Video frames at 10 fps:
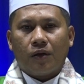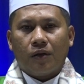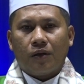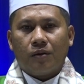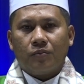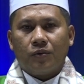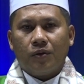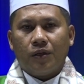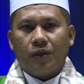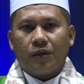
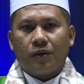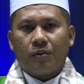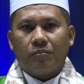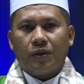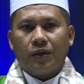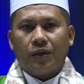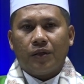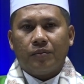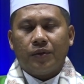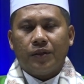rabbil
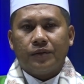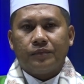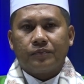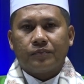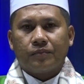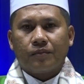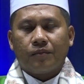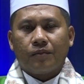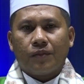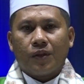alamin.
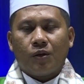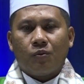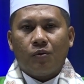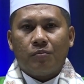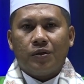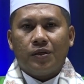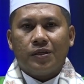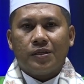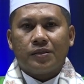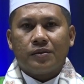
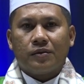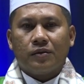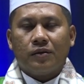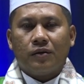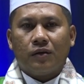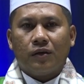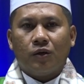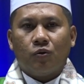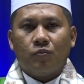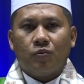Wabihi nasta'inu
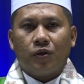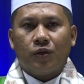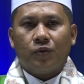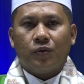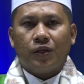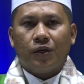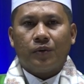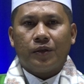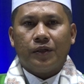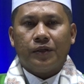ala umurid
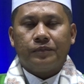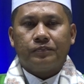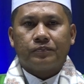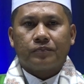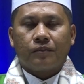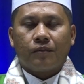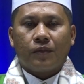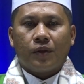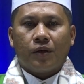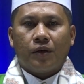wad din
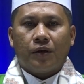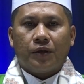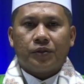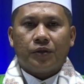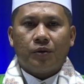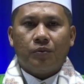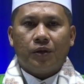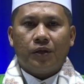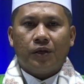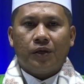Ashadu
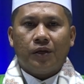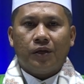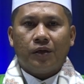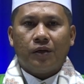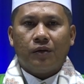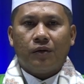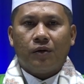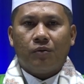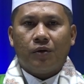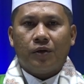an la ilaha
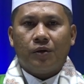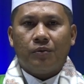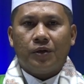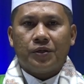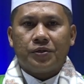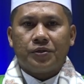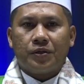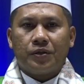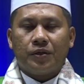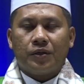illallah wa la
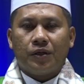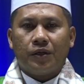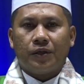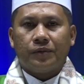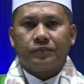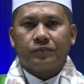syarikalah.